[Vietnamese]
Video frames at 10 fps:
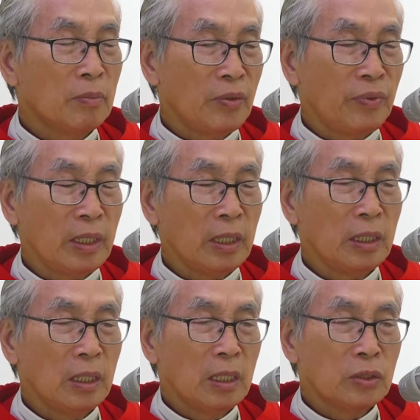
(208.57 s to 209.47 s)
bởi
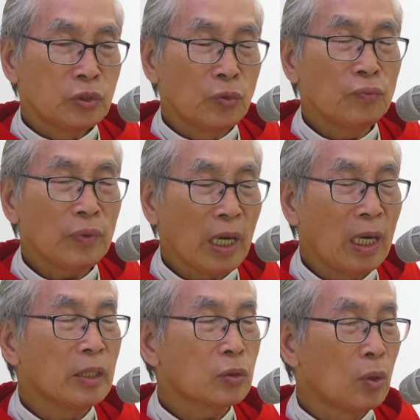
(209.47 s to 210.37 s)
vì chúng phải
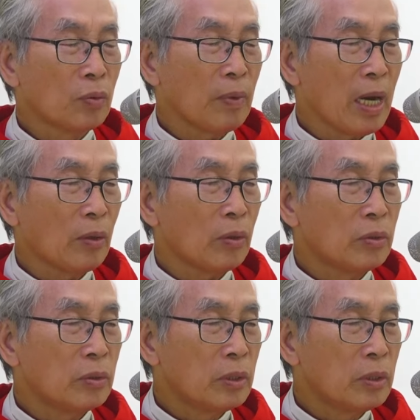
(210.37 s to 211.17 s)
lệ thuộc vào